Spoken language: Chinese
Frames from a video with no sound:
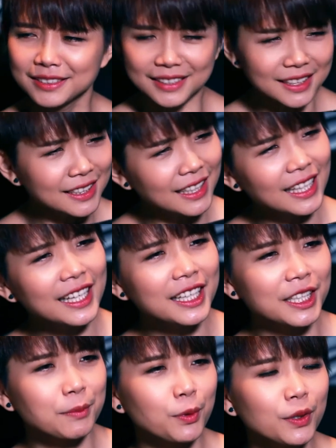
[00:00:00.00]
这个年
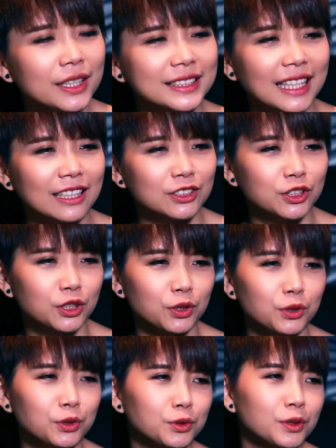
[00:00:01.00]
龄，也不会讲
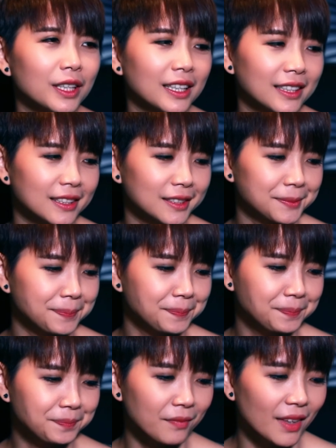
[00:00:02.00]
求呃
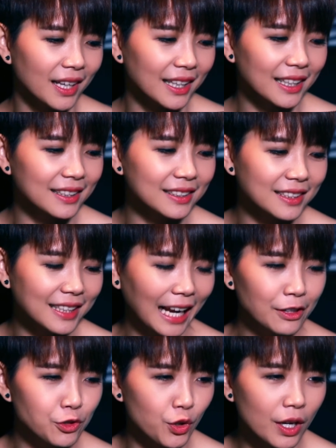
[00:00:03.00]

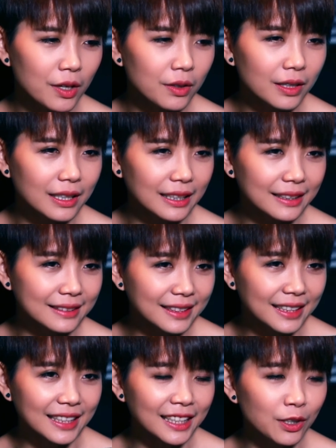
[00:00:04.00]
感觉
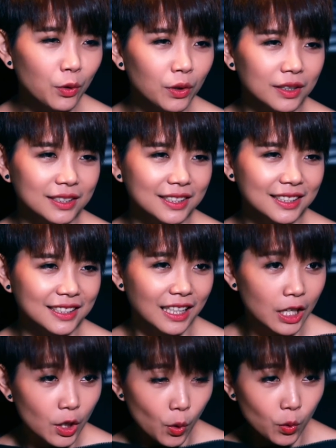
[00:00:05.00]
第一或者是
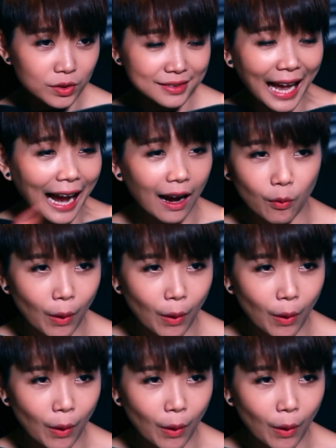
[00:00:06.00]
大